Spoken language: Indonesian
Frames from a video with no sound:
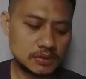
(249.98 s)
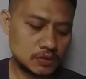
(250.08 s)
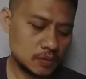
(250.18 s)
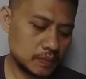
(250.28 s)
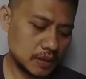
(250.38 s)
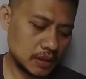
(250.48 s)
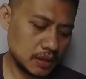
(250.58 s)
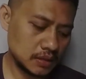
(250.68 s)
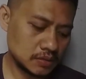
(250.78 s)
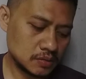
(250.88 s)

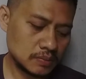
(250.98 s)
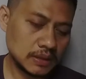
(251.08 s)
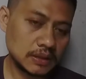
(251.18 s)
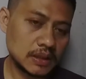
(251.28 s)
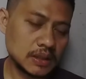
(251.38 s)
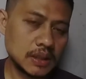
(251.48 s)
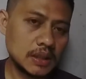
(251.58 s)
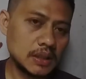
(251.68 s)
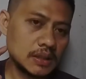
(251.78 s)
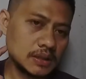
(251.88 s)
supaya sumbatannya
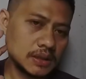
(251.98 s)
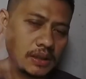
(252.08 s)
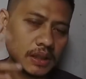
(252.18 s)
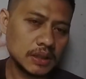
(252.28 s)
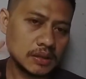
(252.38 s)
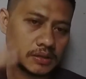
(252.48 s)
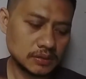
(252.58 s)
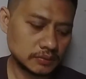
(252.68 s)
hilang ya